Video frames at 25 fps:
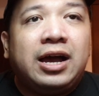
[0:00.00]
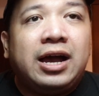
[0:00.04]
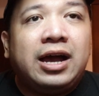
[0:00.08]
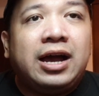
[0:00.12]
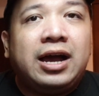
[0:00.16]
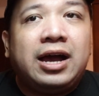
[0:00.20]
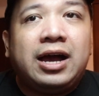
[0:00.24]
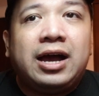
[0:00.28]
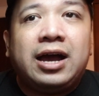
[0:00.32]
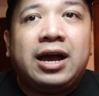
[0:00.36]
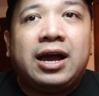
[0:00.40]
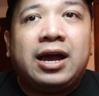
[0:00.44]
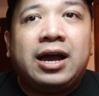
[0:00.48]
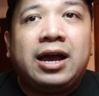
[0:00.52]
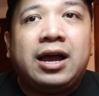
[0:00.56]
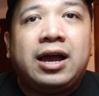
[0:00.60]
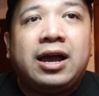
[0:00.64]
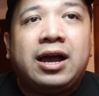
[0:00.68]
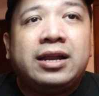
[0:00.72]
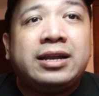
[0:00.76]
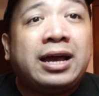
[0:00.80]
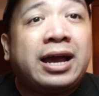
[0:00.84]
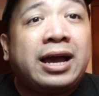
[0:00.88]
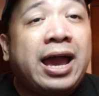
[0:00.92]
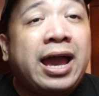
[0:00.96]

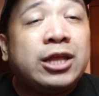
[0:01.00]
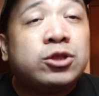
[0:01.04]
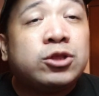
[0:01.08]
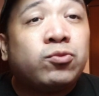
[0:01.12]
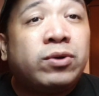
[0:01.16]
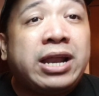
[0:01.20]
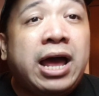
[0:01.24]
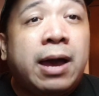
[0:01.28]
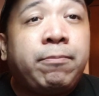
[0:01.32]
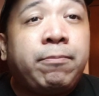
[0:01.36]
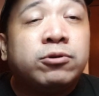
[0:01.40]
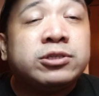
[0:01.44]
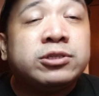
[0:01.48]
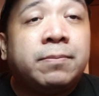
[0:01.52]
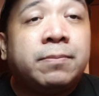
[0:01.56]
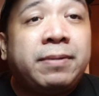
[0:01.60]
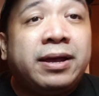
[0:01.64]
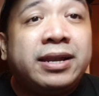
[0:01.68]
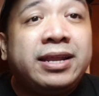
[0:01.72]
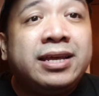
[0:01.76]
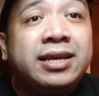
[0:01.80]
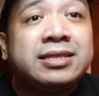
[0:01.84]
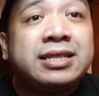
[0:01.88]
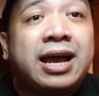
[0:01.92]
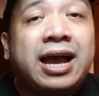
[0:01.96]
uh, na kahit wala po sa
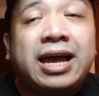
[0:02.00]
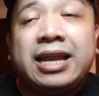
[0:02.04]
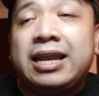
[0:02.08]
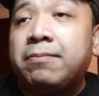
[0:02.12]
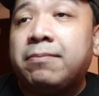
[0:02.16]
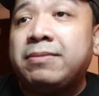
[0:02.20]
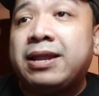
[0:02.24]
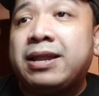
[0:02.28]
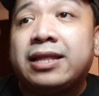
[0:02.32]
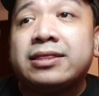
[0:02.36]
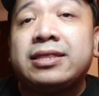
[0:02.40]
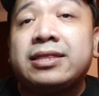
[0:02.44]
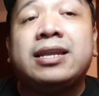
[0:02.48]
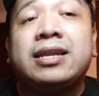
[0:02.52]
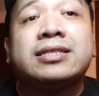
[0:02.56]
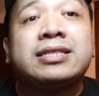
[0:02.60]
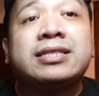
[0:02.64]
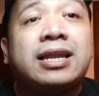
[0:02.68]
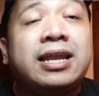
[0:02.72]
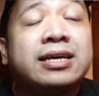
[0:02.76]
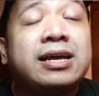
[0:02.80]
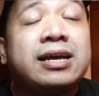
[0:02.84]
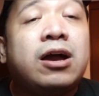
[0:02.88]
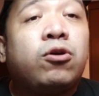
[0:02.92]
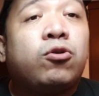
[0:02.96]
balita, alam natin na
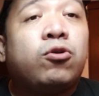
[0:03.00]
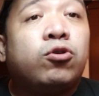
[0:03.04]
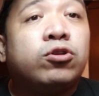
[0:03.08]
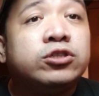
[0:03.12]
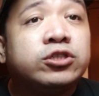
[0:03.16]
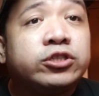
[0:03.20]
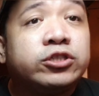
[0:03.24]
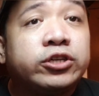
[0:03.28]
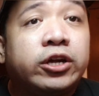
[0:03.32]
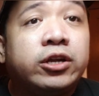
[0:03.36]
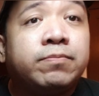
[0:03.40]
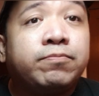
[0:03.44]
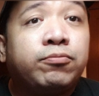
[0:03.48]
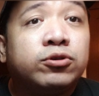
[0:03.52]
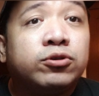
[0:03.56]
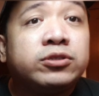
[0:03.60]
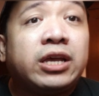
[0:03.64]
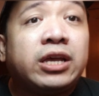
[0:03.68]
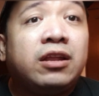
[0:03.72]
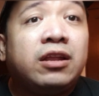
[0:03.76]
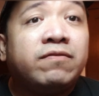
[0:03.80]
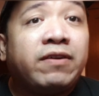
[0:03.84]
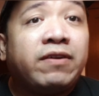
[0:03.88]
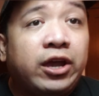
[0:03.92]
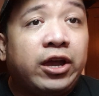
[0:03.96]
talagang concerned po
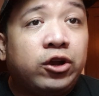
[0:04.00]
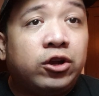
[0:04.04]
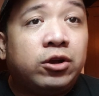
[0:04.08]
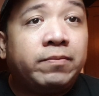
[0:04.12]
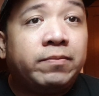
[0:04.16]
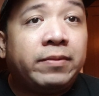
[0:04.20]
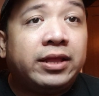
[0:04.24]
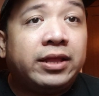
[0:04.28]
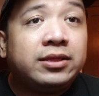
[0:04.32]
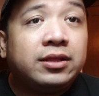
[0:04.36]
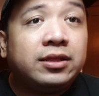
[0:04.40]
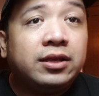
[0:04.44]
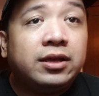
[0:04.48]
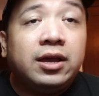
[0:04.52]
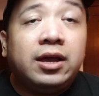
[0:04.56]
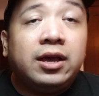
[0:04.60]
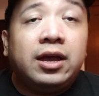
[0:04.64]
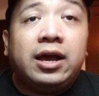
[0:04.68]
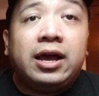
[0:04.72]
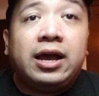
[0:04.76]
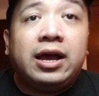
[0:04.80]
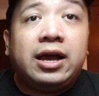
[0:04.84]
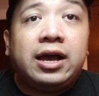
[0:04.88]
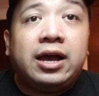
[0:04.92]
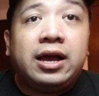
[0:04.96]
sa environment.
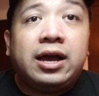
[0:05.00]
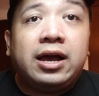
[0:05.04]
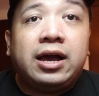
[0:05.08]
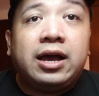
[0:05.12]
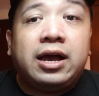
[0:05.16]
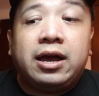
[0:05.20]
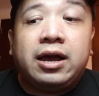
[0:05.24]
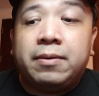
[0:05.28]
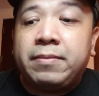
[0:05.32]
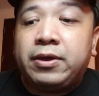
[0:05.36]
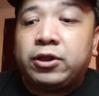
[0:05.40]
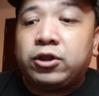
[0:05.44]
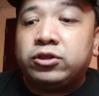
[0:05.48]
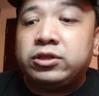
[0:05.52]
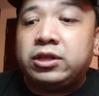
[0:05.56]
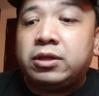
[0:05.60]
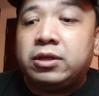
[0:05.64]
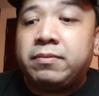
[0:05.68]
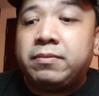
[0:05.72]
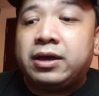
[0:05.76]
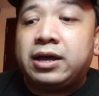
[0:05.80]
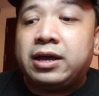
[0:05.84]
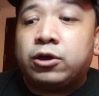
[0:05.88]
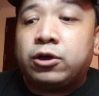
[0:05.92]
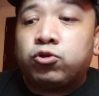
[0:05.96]
Uh, meron
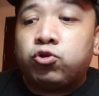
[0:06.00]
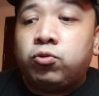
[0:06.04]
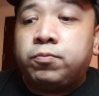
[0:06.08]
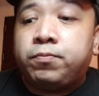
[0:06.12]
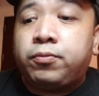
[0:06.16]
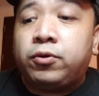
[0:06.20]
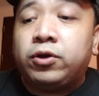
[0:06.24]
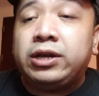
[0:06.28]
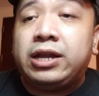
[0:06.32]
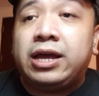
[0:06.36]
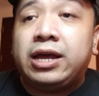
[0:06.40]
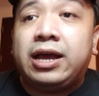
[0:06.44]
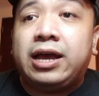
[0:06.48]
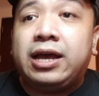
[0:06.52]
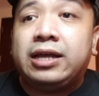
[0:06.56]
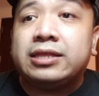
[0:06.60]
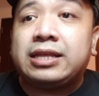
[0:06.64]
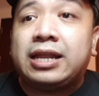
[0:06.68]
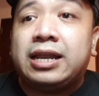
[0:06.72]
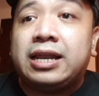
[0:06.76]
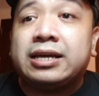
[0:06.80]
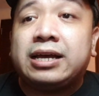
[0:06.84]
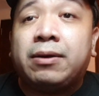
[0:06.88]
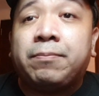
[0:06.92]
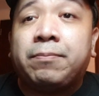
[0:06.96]
din mga grupo na
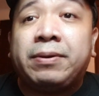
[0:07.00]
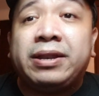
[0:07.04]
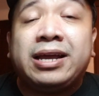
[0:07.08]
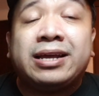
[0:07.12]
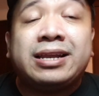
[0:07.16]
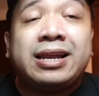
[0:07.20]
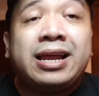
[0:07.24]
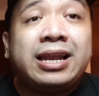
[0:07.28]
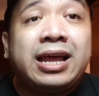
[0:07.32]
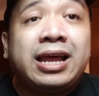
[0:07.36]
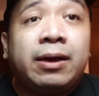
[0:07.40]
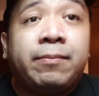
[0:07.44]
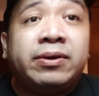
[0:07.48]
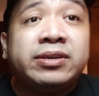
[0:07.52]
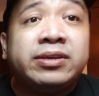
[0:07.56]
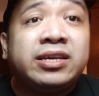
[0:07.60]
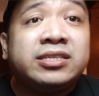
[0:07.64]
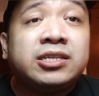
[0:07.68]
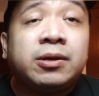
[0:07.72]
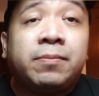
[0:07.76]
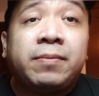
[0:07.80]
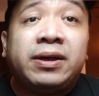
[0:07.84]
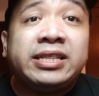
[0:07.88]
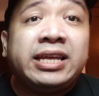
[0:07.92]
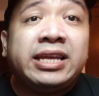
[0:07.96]
talagang pinaglalaban
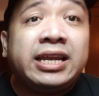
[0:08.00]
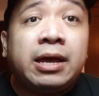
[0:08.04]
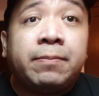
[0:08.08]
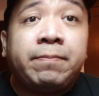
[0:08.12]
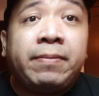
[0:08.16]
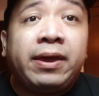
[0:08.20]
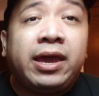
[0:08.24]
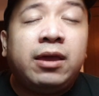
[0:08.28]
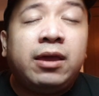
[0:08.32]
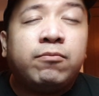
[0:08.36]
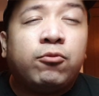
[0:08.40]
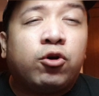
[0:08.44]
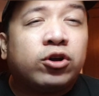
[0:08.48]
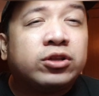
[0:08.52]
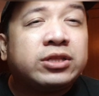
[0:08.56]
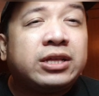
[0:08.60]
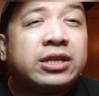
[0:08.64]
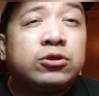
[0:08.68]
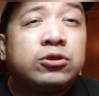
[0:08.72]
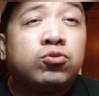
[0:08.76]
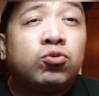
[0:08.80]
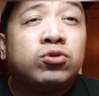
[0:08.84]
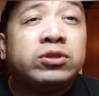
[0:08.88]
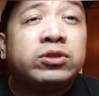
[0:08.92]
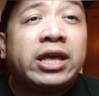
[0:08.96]
dyan sa Manila Bay more
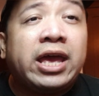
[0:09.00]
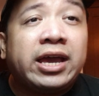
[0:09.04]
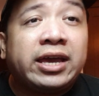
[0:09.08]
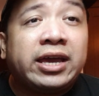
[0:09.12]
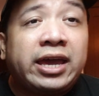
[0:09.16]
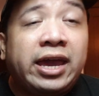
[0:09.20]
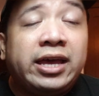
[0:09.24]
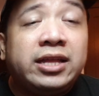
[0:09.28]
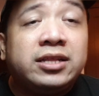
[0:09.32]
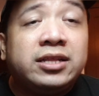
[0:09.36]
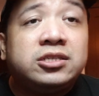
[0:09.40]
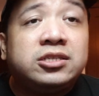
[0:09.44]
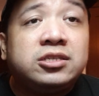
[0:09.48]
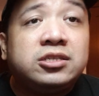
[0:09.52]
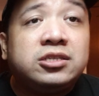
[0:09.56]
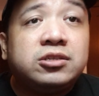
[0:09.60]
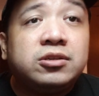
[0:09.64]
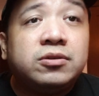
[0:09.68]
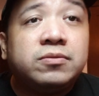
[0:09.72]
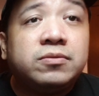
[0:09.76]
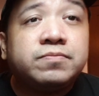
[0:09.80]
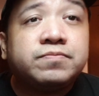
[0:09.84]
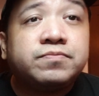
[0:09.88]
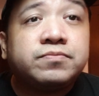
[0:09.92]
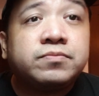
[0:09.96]
than two
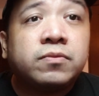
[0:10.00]
decades.